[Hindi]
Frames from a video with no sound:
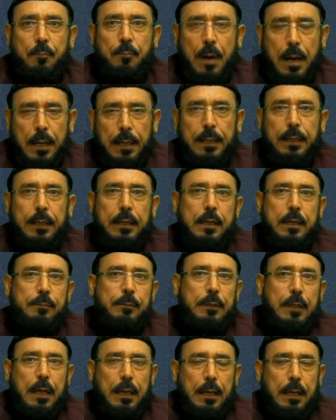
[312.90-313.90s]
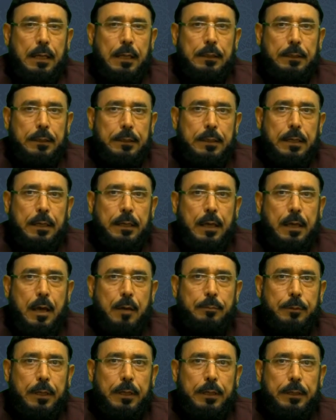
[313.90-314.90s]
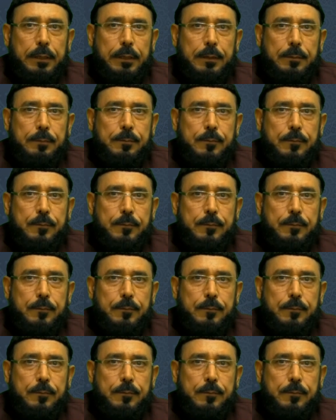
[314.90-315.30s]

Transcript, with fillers: माल गनीमत हलाल किया गया आपके लिए